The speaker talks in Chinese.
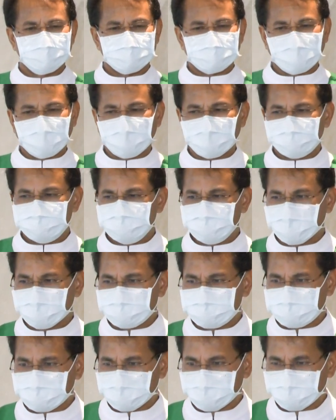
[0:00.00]
他
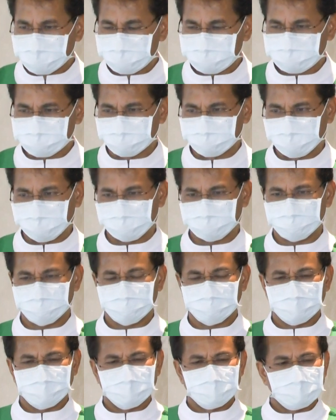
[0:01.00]
选择什么？
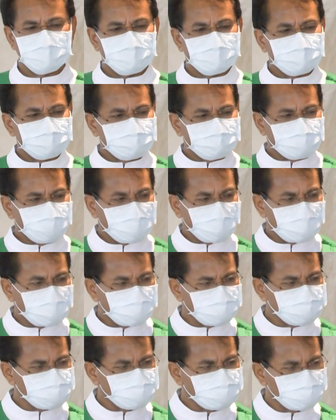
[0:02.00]

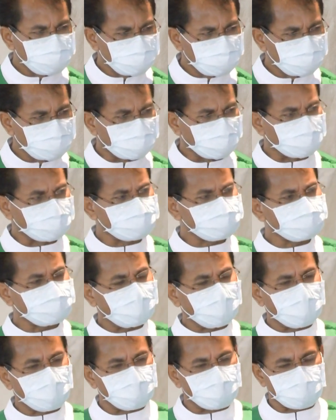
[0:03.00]
谦虚的
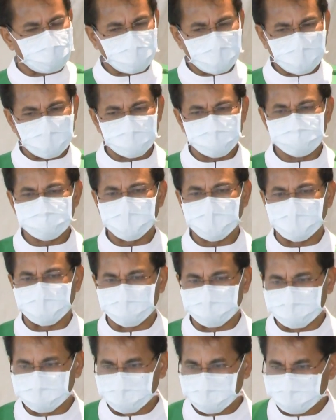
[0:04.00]
在外
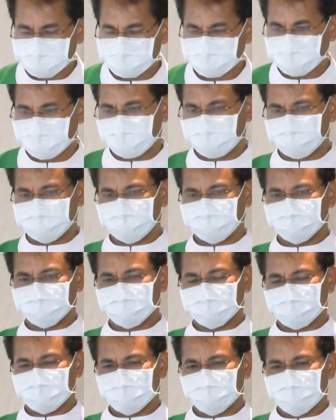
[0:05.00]
面等待，
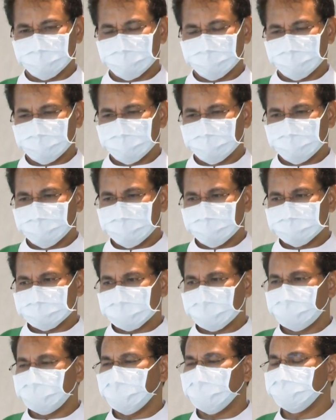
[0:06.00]

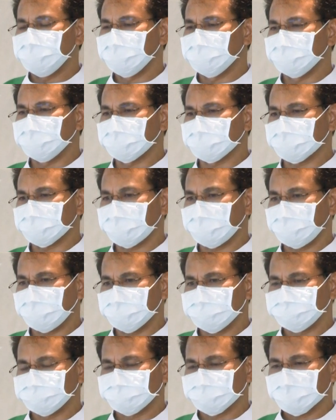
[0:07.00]
在外面等待。
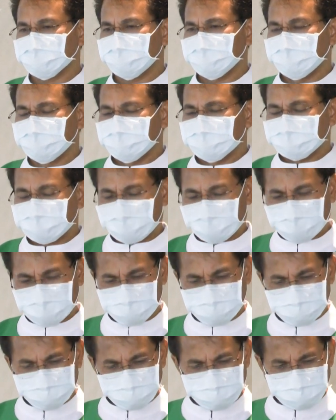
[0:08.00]

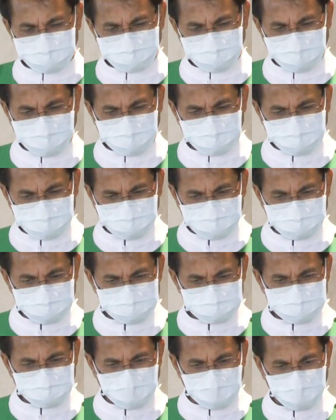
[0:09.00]
他等待，可能
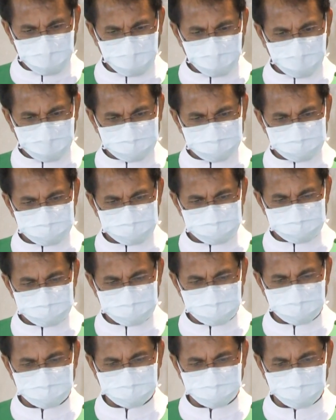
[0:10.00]
是他花的时
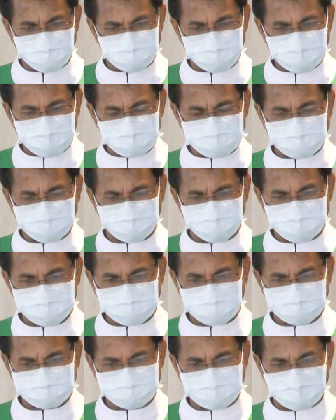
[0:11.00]
间也非常非常